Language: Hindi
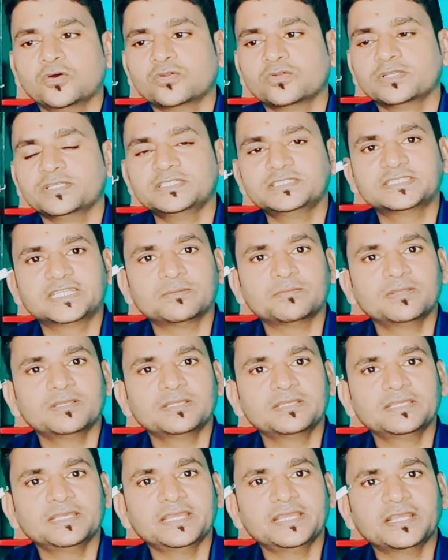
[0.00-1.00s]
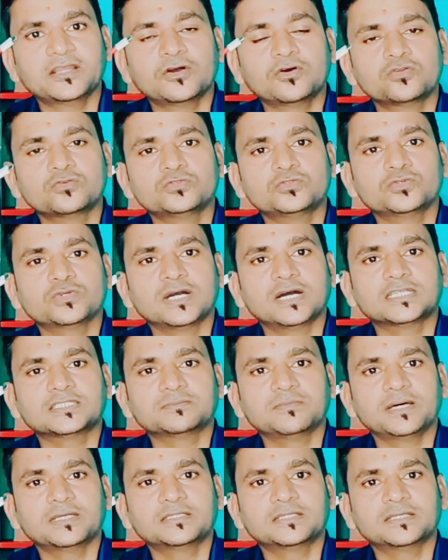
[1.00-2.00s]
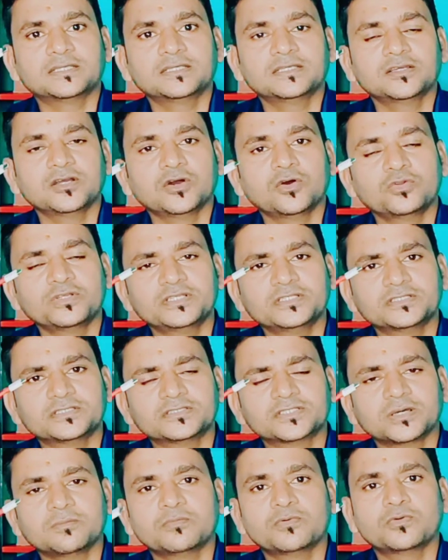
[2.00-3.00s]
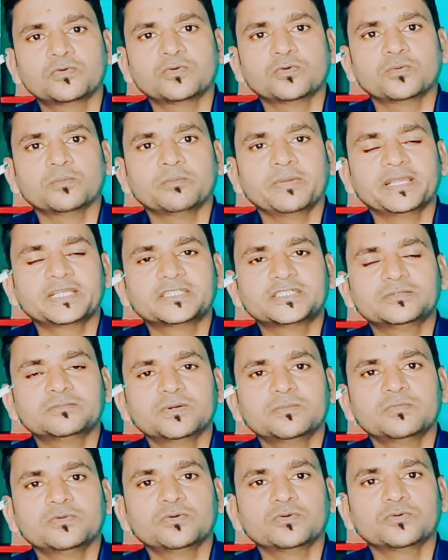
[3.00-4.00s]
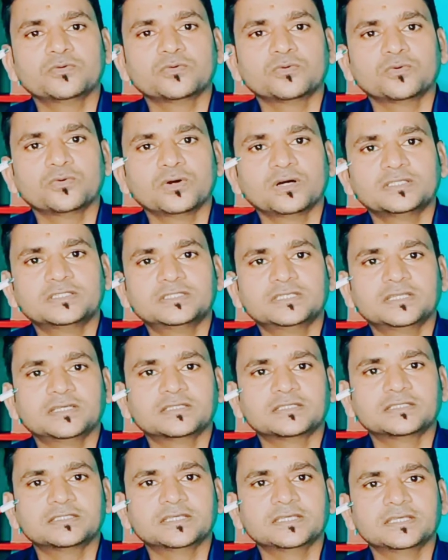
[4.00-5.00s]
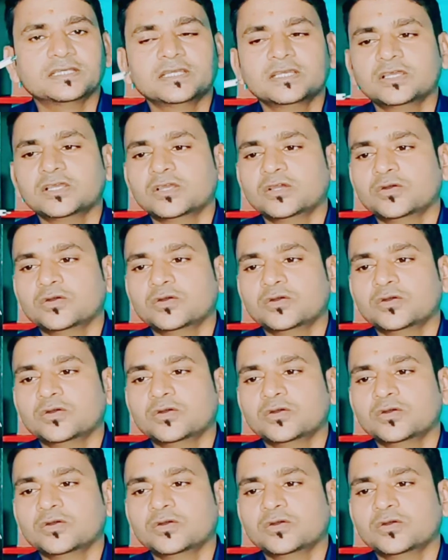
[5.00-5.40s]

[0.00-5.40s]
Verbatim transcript: और इस केबल की एक और जो खास बात है और ये सबको मैक्सिमम लोगों को अच्छी लगती है